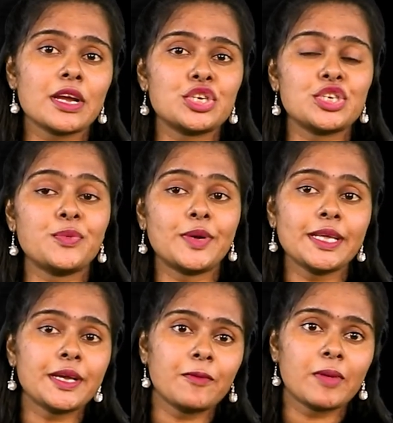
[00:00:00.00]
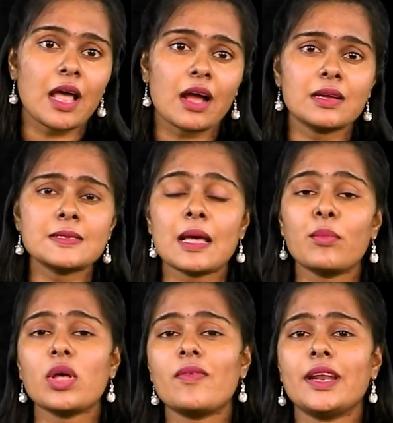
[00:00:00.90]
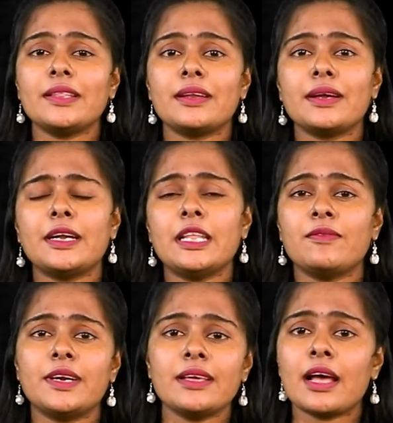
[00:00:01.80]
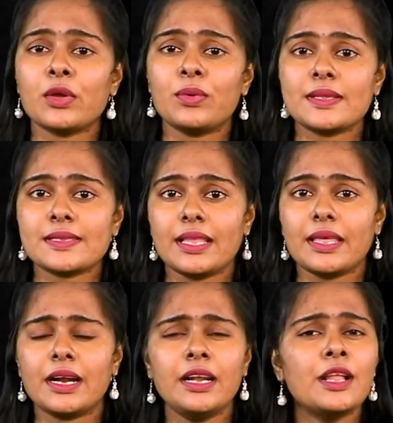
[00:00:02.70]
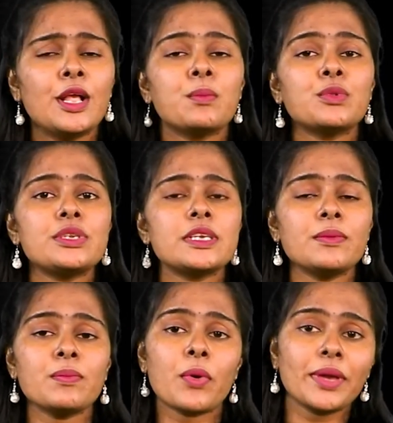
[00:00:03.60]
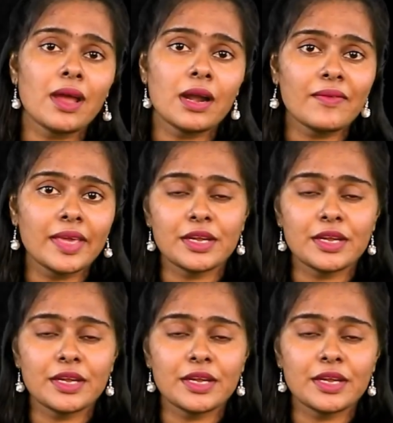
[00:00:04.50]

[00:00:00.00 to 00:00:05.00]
கட்சி வெளியேறுவதாக சமூக வலைதளங்களில் வெளியாகியுள்ள செய்திகள் முற்றிலும் பொய்யானவை